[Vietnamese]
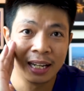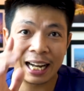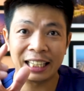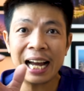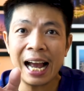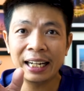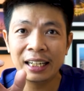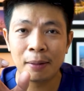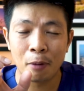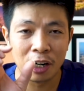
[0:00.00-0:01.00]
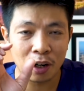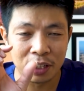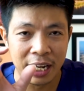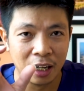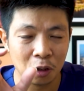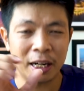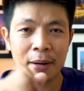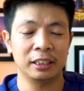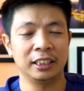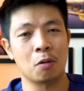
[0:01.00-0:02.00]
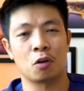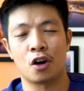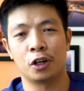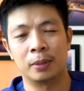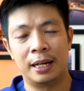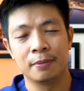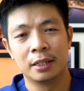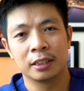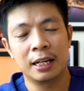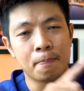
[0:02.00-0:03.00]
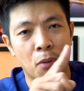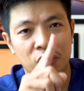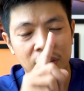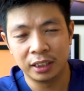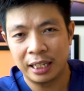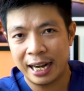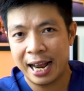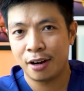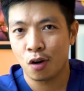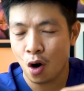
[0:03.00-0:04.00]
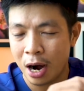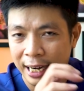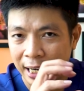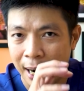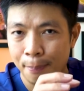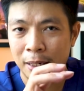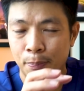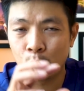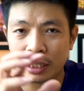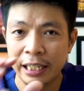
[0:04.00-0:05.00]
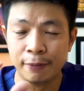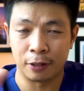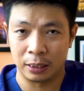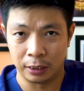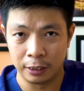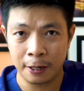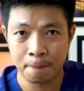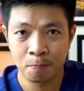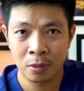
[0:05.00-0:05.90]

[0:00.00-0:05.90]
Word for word: Cái thứ hai nữa, mọi người có nhớ lúc nãy bác sĩ Ngọc có nói không ạ? Tức là một phân tử HA nó có khả năng ngậm lên 1000 phân tử nước.